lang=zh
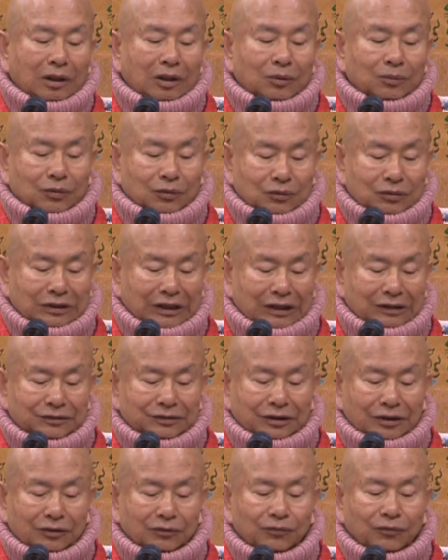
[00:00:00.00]
菩萨
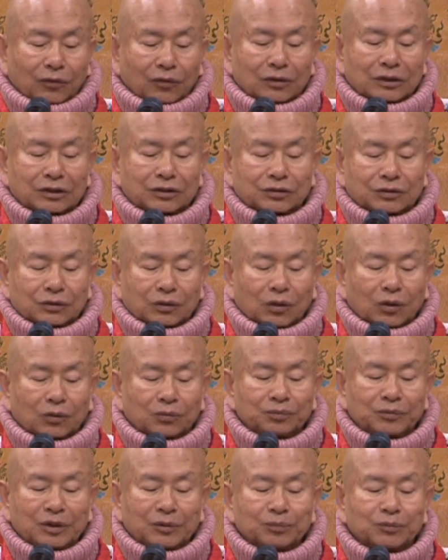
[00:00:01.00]
成佛的时候，
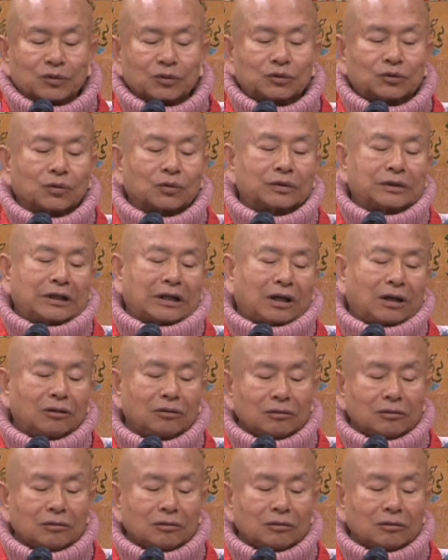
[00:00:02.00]
命不重要，